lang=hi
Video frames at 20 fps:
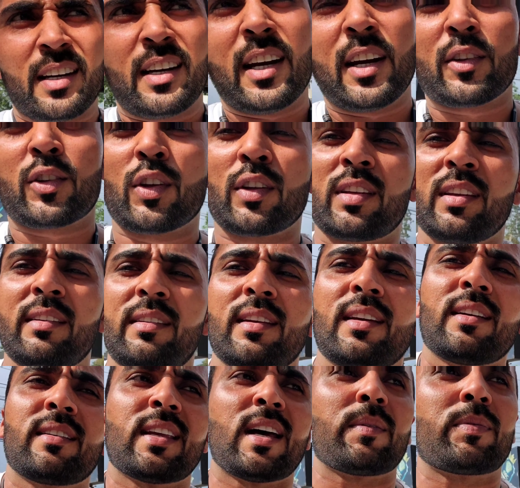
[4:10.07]
रहे हैं डेढ़ सौ
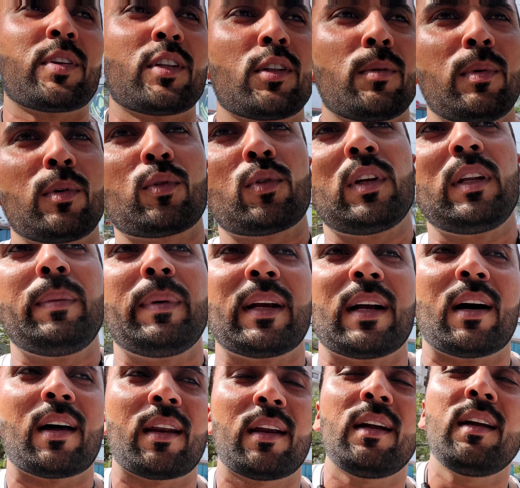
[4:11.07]
सी के हिसाब से तो बिल्कुल ही
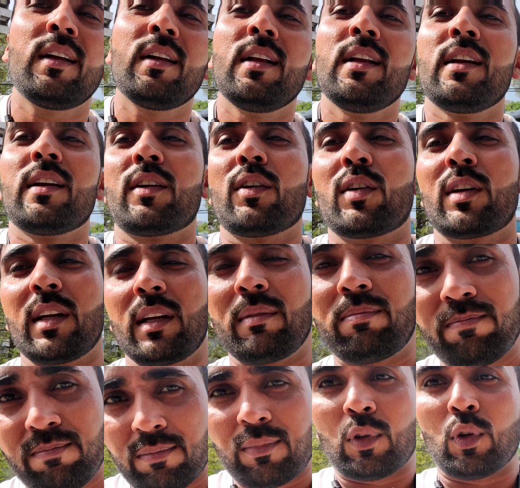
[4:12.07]
बेकार है क्योंकि
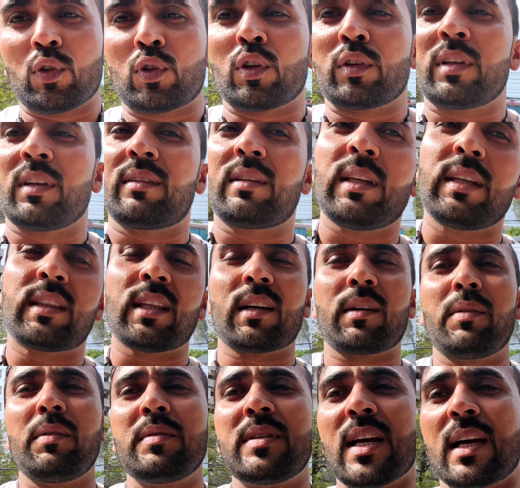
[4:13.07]
दो सौ सी तक
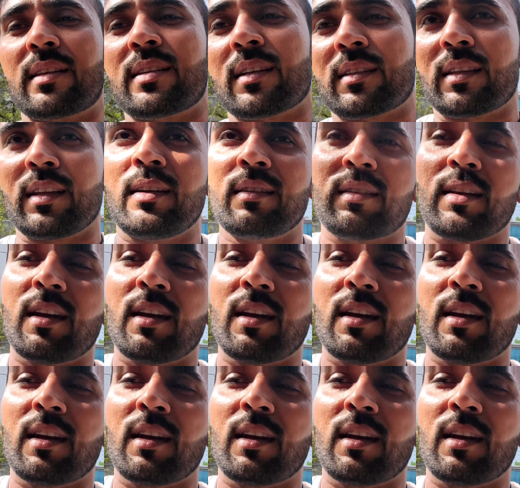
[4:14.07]
भी जा सकते हैं